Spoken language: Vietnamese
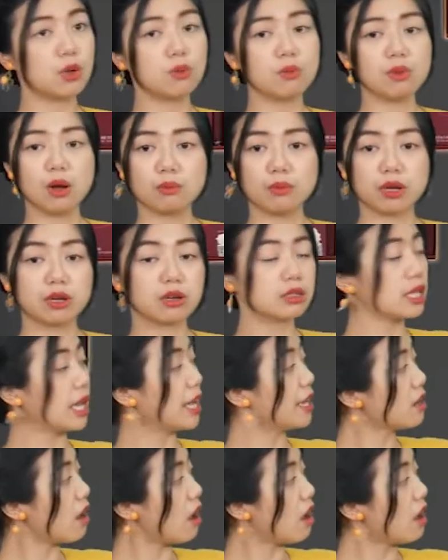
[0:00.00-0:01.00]
đúng không mọi người
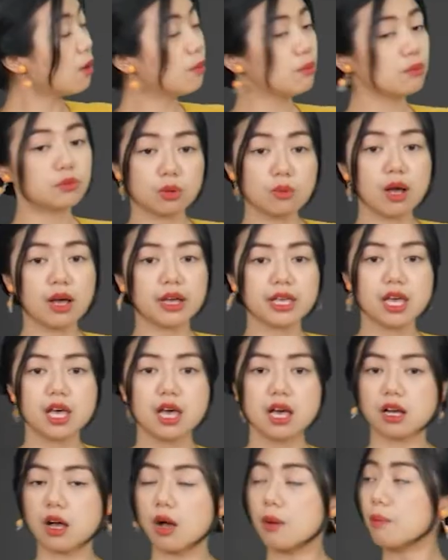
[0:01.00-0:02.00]
thấy rõ không đúng rồi
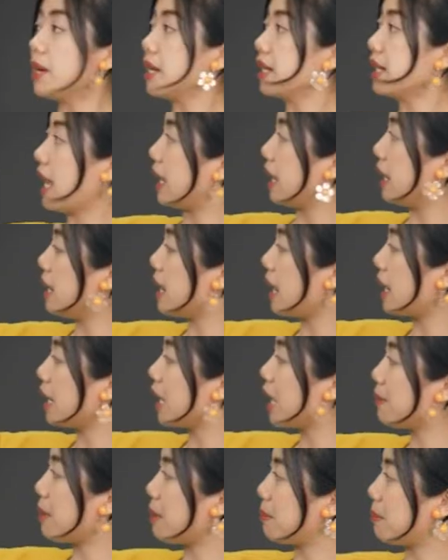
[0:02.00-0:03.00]
còn bên này á, là
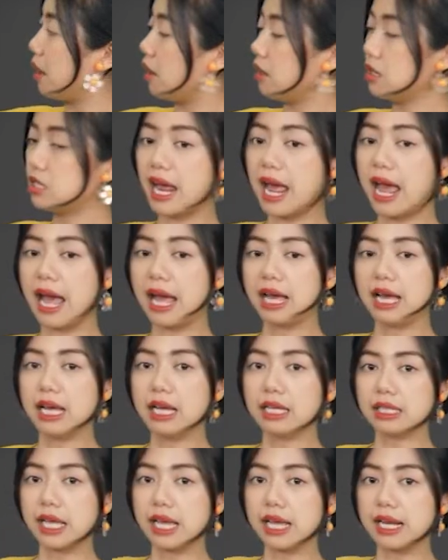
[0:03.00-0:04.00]
khi mà mở ra
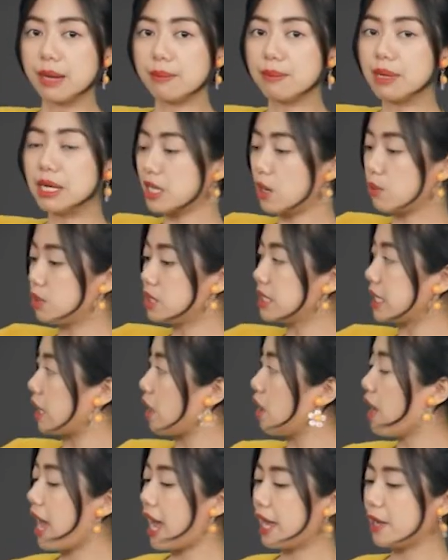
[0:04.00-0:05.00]
thì là bên trong nó sẽ
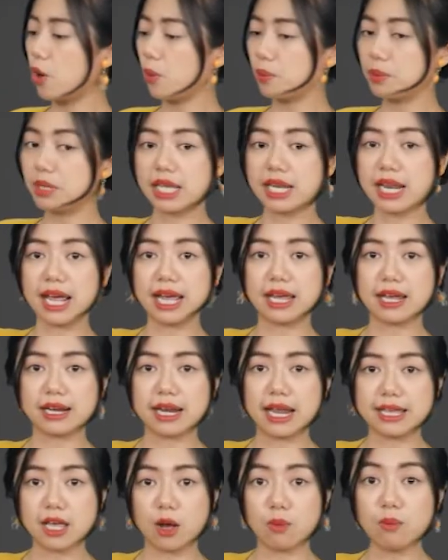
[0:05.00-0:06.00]
có hai hộp như thế này
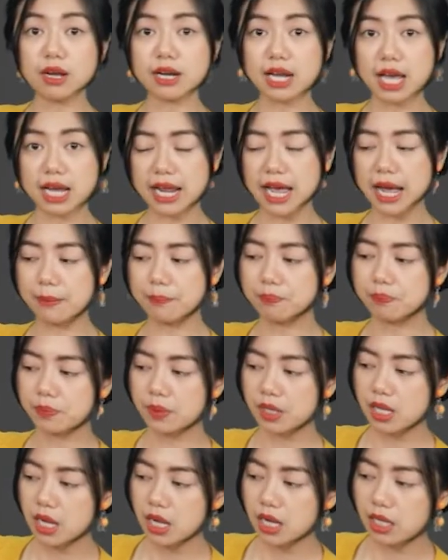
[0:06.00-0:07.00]
là giống ở đây nè
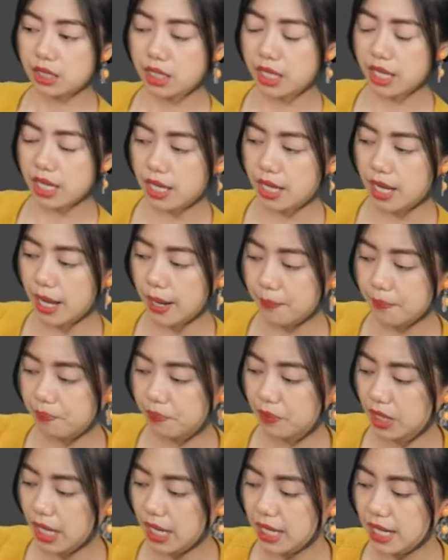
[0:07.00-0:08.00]
thì ờ,
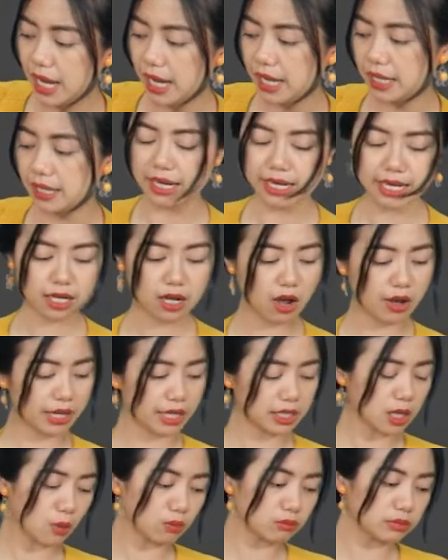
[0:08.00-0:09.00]
cái này để ly coi
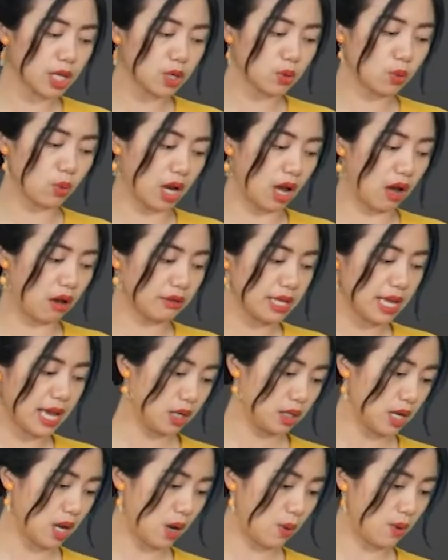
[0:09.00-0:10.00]
cái thông tin của nó nha
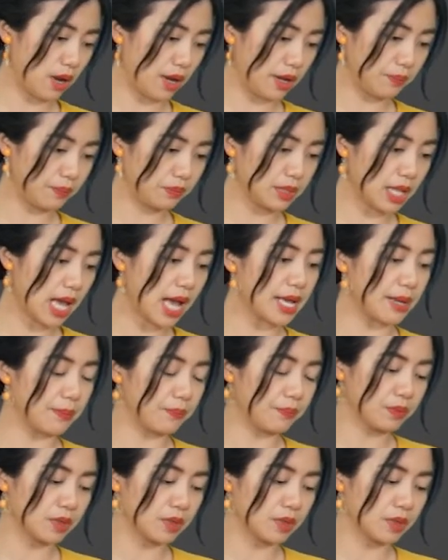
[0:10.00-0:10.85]
đâu rồi đây